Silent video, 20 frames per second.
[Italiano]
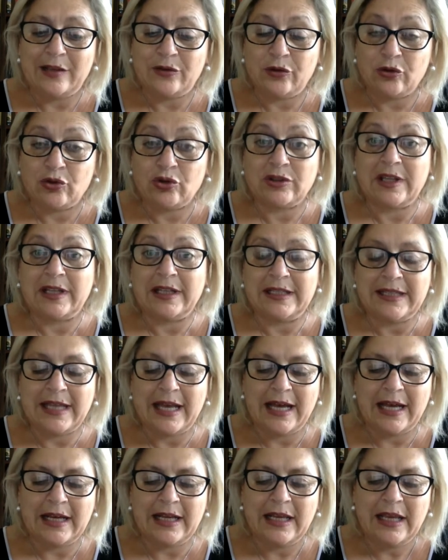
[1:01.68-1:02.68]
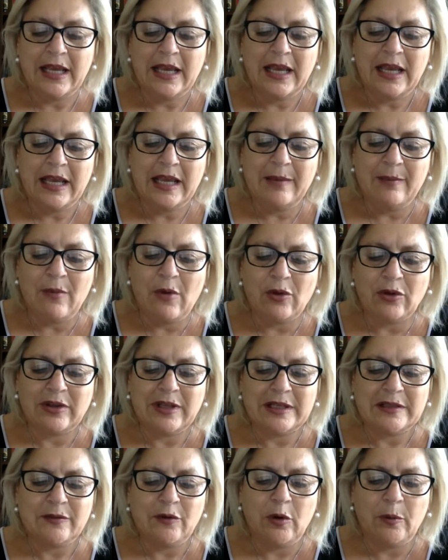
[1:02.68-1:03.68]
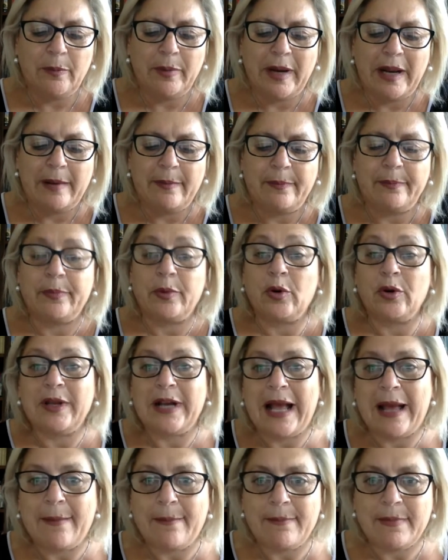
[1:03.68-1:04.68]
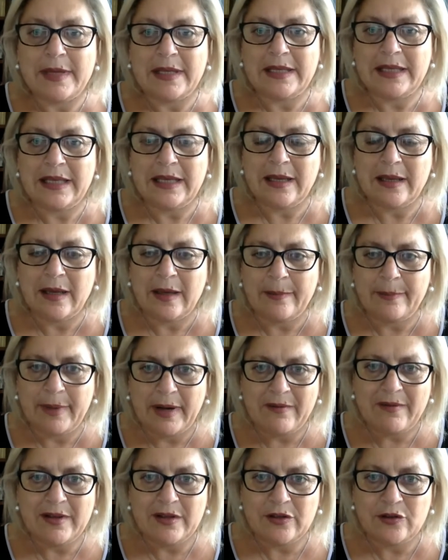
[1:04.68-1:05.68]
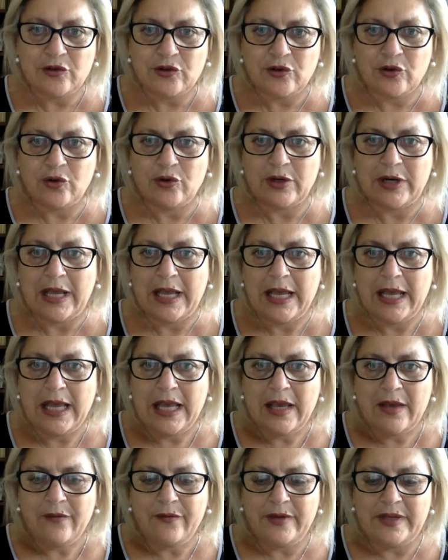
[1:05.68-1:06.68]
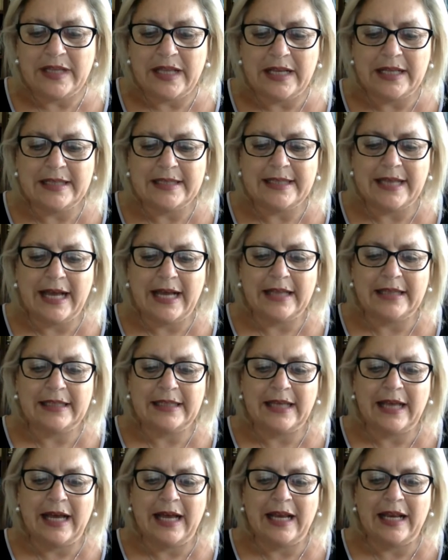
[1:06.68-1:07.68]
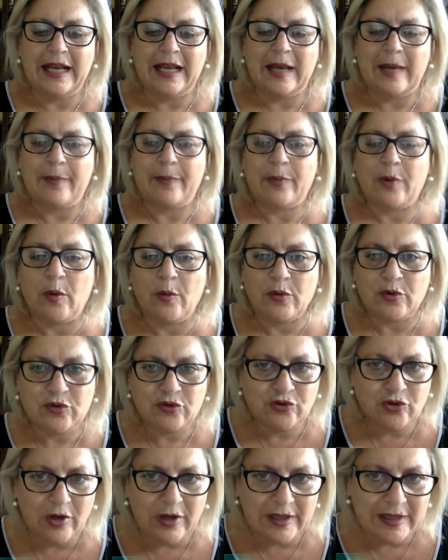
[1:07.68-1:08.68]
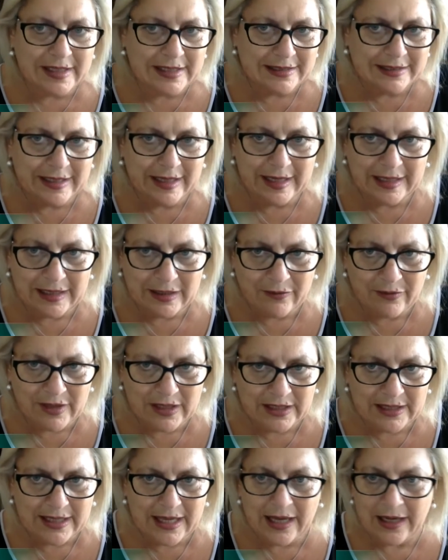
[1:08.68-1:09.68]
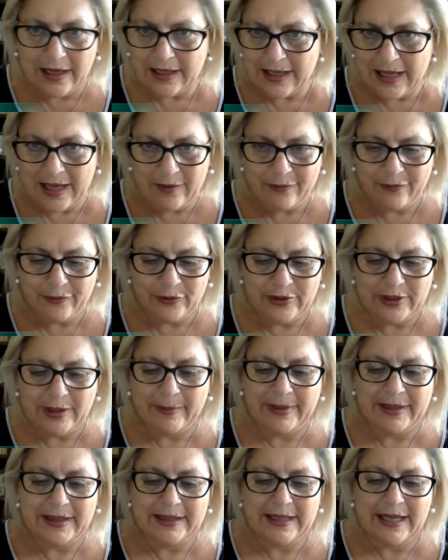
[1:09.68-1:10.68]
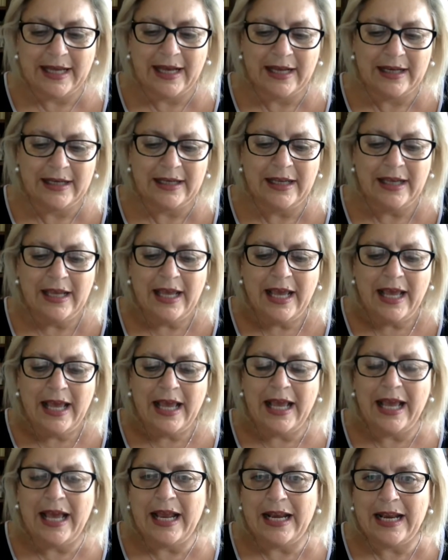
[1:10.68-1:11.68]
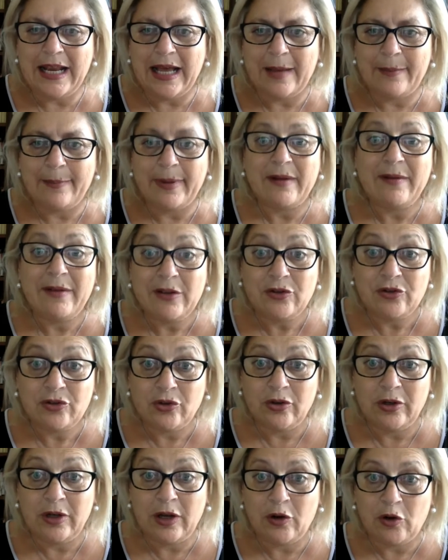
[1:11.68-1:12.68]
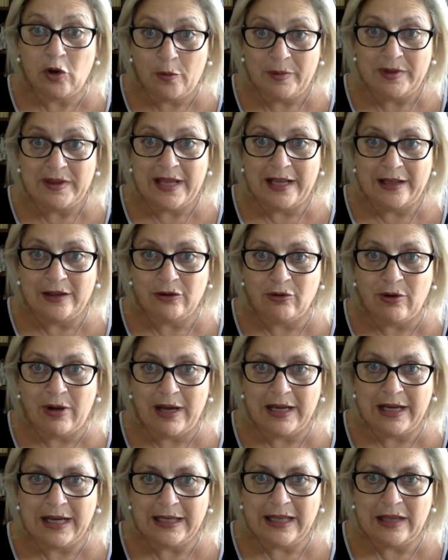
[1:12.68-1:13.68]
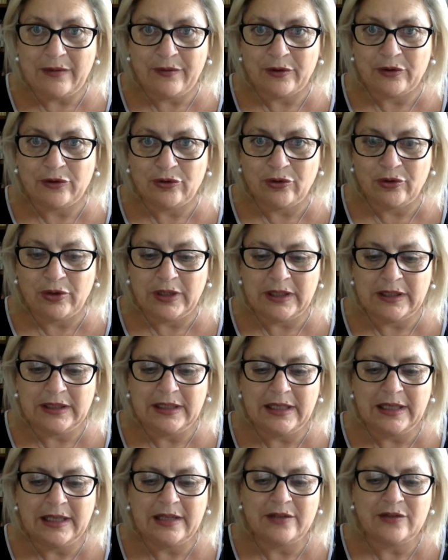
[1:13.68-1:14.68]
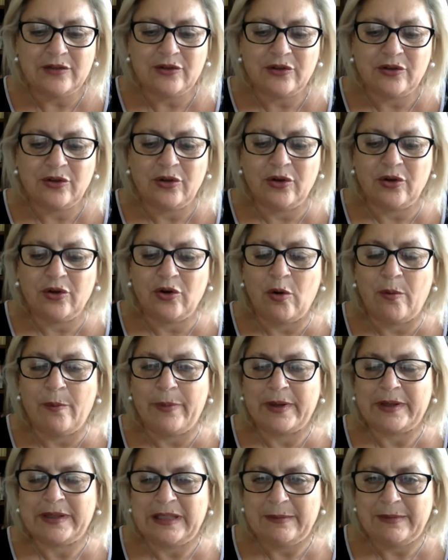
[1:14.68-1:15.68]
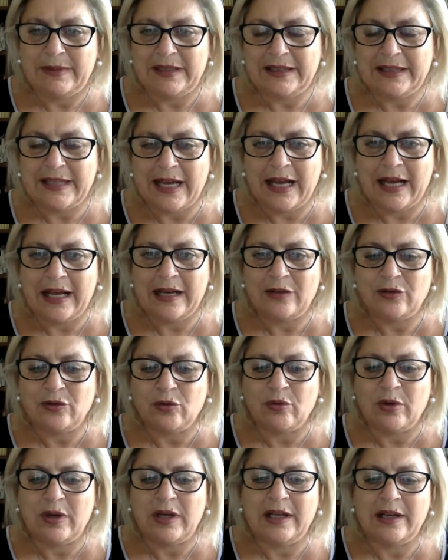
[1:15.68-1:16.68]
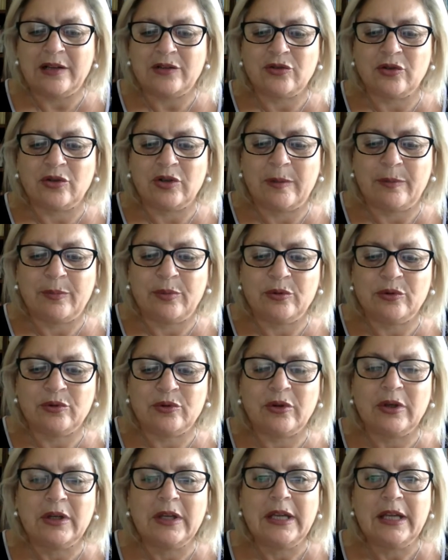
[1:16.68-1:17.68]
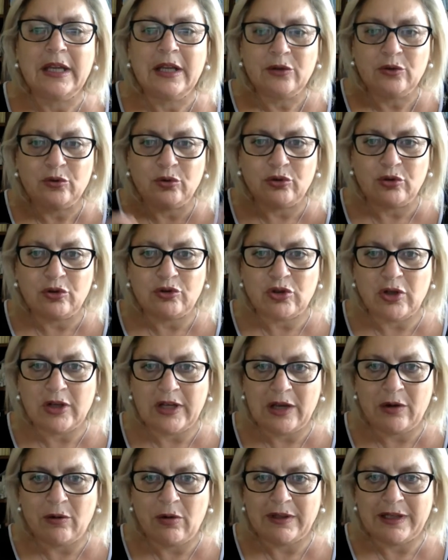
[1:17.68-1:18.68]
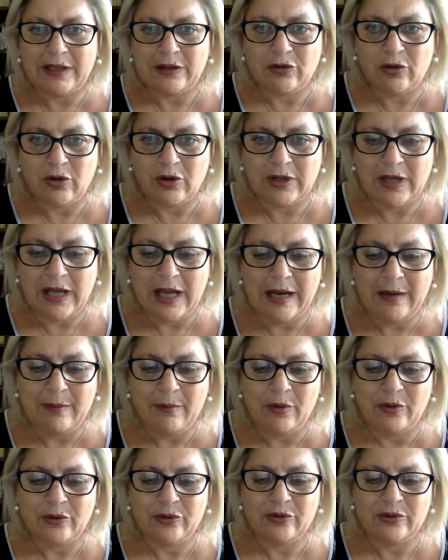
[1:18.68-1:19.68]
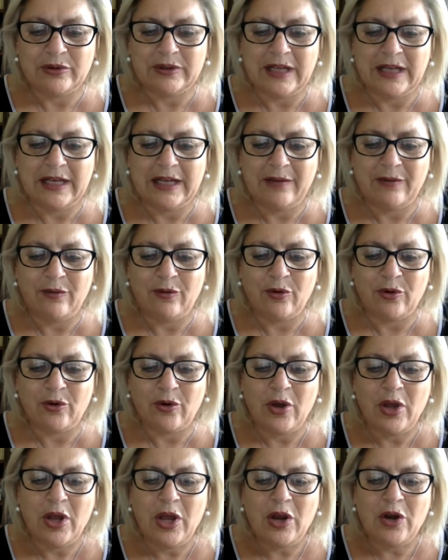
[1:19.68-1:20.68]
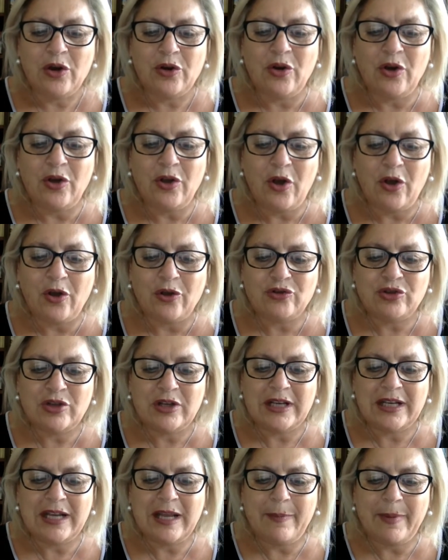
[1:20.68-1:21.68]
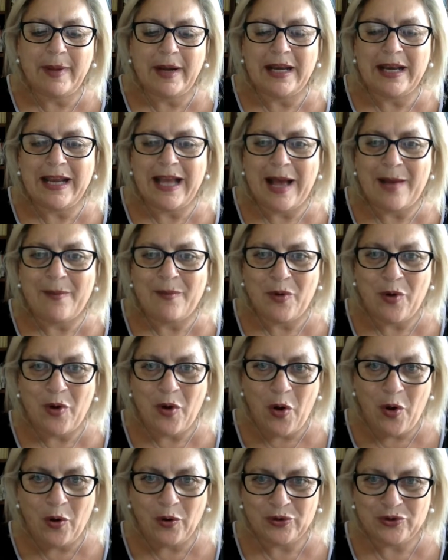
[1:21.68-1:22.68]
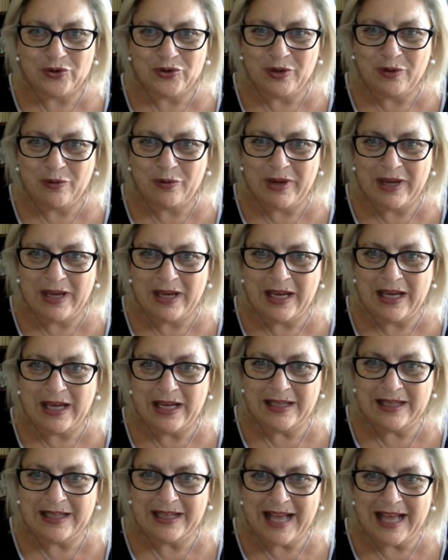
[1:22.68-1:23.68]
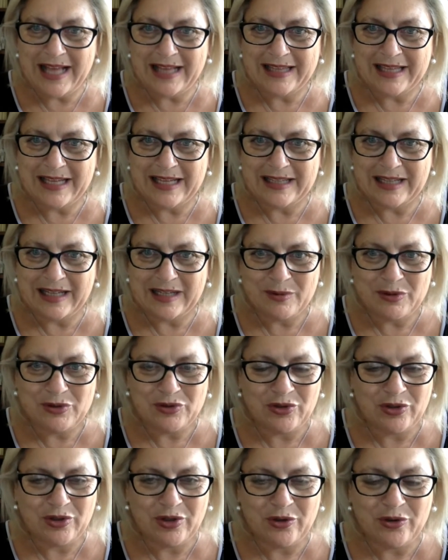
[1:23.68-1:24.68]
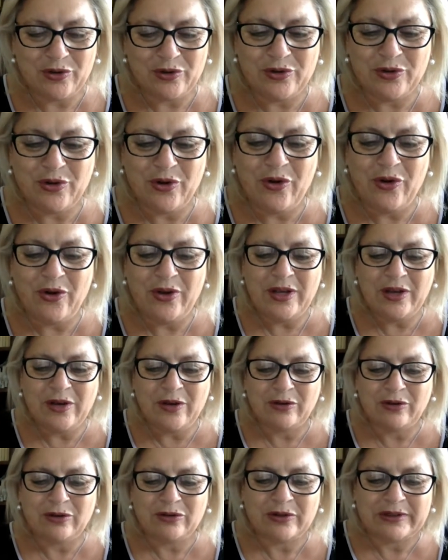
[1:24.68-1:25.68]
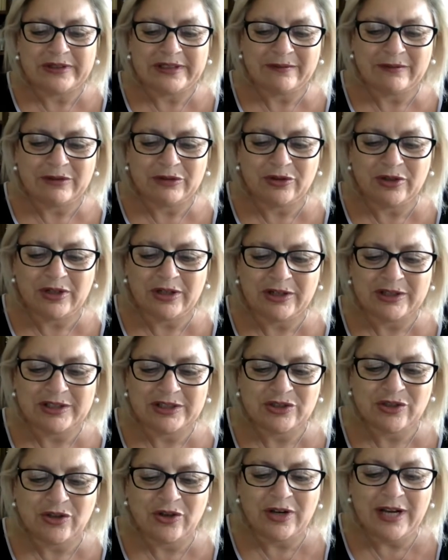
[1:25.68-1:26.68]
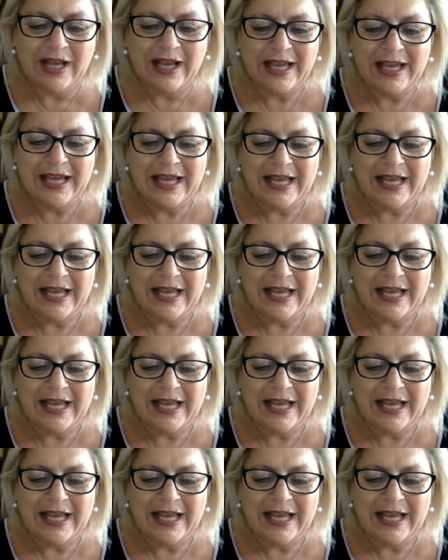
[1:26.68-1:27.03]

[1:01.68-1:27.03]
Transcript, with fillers: e sociosanitari in modo da sviluppare programmi di eh, prevenzione finalizzati alla promozione di stili di vita, che è fondamentale, e alla prevenzione, come detto, anche dei fattori di rischio compartimentali su quelli che sono appunto tutto ciò che ruota attorno al mondo del lavoro. Noi oggi ne parliamo oggi qui in diretta in trasmissione con noi, col dottor Salvatore Cacciuola.